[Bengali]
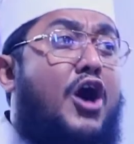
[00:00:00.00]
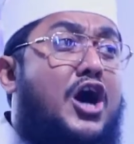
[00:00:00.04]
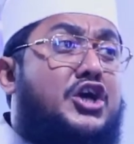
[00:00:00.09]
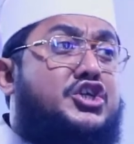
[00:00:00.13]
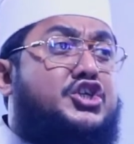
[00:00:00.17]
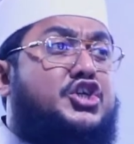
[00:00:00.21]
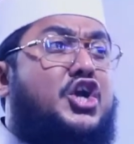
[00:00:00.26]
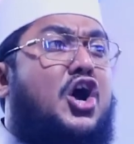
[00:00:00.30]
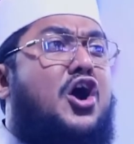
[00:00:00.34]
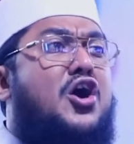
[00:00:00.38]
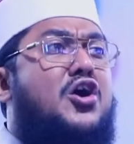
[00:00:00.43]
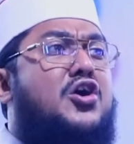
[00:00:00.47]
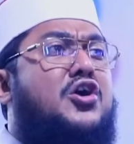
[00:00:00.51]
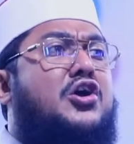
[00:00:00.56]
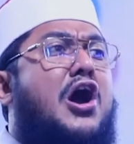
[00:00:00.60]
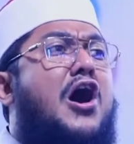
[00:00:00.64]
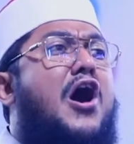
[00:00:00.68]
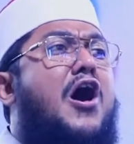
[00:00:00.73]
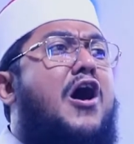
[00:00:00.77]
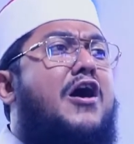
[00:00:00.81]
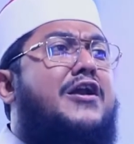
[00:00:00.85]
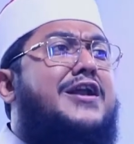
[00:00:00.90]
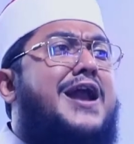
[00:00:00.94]

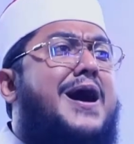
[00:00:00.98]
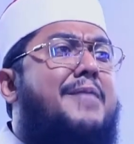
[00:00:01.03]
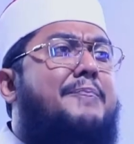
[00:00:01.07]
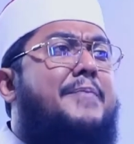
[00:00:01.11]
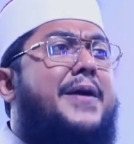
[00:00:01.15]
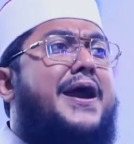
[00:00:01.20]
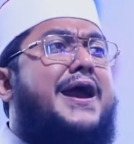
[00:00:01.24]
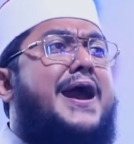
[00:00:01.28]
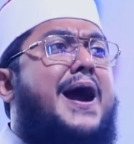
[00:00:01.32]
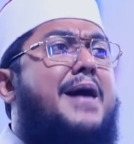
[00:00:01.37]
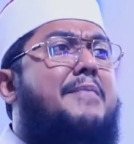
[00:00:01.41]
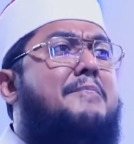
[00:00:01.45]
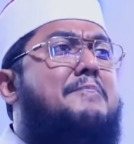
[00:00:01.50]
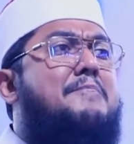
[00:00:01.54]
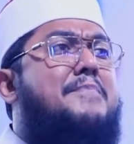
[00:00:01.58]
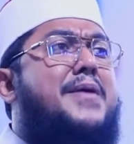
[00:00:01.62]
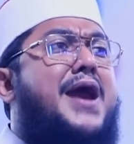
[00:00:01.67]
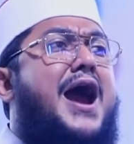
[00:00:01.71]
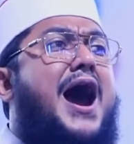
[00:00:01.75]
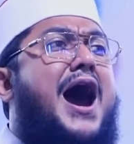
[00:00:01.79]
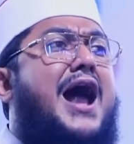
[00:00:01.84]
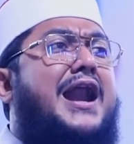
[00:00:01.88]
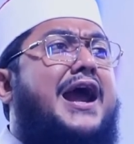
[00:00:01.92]
অসংখ্য নবী
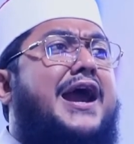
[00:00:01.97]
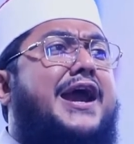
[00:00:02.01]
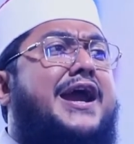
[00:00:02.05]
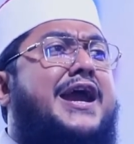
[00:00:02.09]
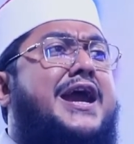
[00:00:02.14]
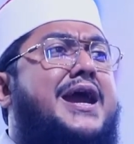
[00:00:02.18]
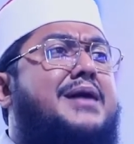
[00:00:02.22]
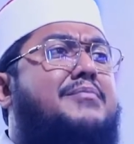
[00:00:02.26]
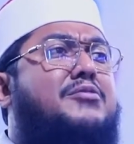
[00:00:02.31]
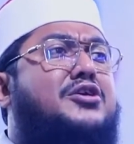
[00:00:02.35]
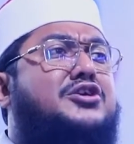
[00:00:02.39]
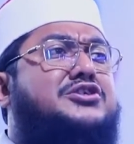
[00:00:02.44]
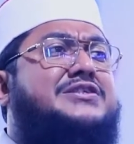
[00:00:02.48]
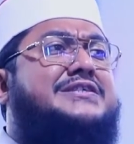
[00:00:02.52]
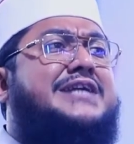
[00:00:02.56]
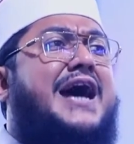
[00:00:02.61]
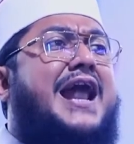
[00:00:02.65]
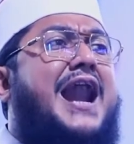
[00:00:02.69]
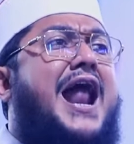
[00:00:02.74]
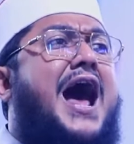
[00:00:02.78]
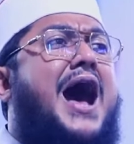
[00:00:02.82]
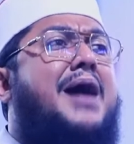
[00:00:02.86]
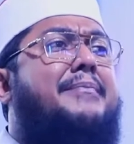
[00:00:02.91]
আম্বি
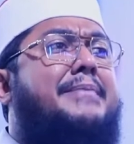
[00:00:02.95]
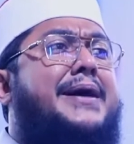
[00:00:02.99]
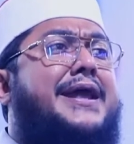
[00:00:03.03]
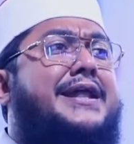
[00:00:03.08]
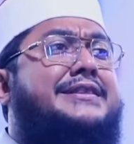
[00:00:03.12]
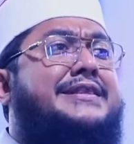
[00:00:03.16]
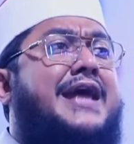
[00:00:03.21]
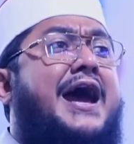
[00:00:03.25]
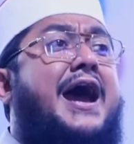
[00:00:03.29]
আলাইহিমুসালামের